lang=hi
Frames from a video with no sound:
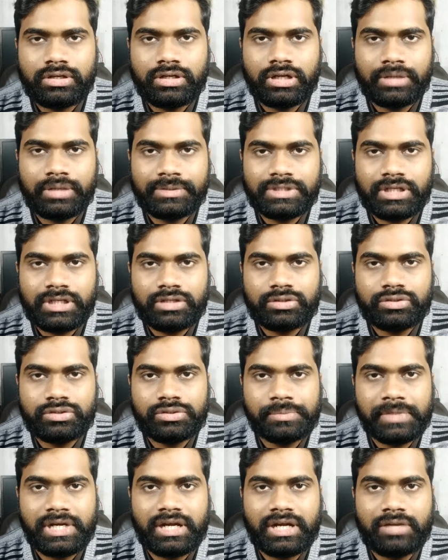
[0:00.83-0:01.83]
नमस्कार
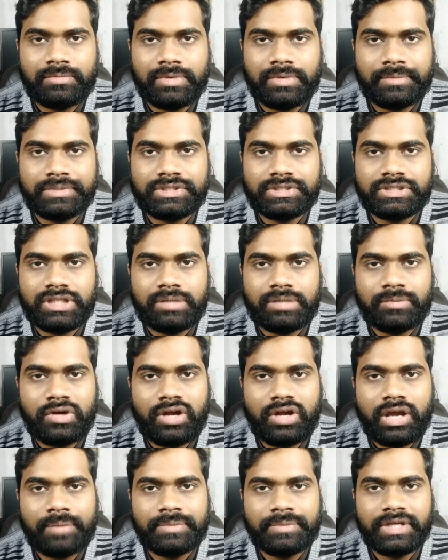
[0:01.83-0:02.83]
दोस्तों मेरा नाम अमित शर्मा
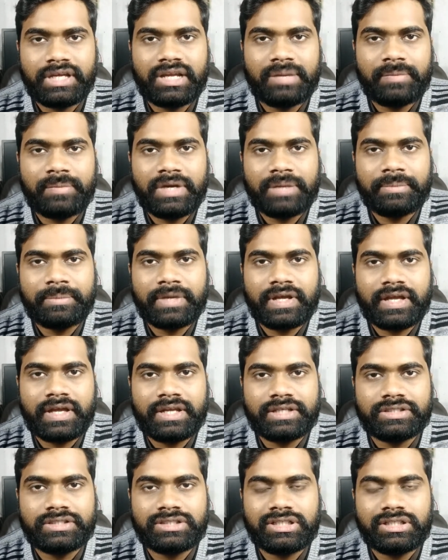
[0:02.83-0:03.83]
और आप देख रहे हैं मैड
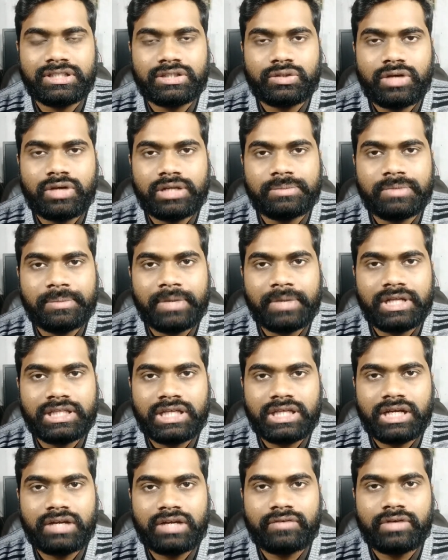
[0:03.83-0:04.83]
मैकेनिक चैनल तो आज मैं बात
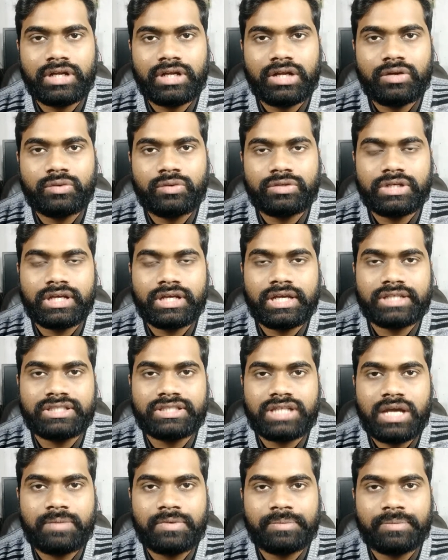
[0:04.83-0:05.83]
करने वाला हूं कि
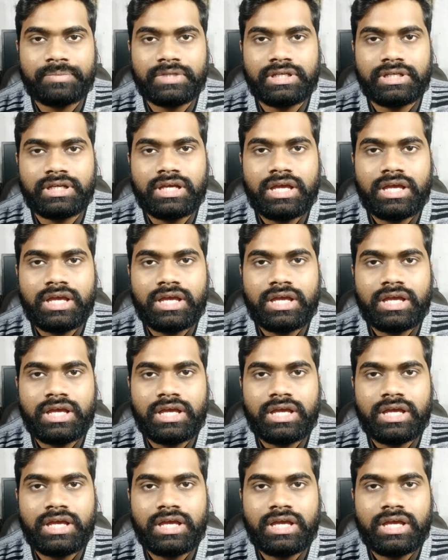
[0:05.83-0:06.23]
कैसे आप अपनी